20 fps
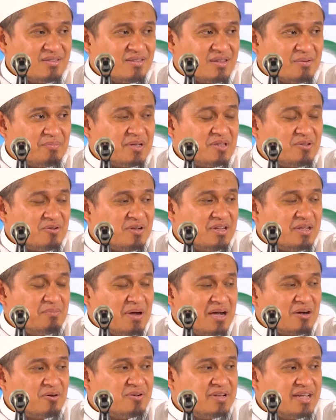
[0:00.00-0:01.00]
Tapi itu
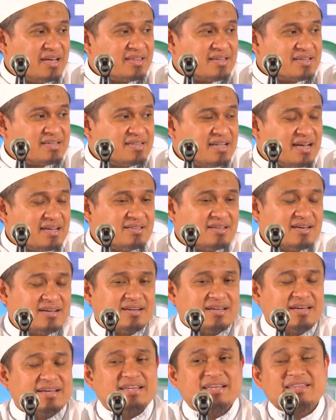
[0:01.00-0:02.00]
dibangun di atas
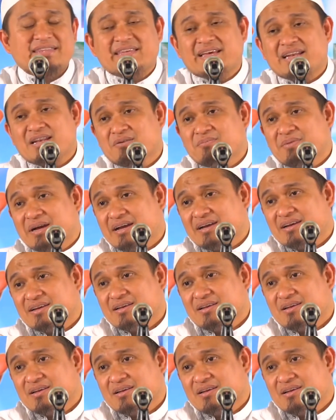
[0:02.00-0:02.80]
dasar hadits yang lemah.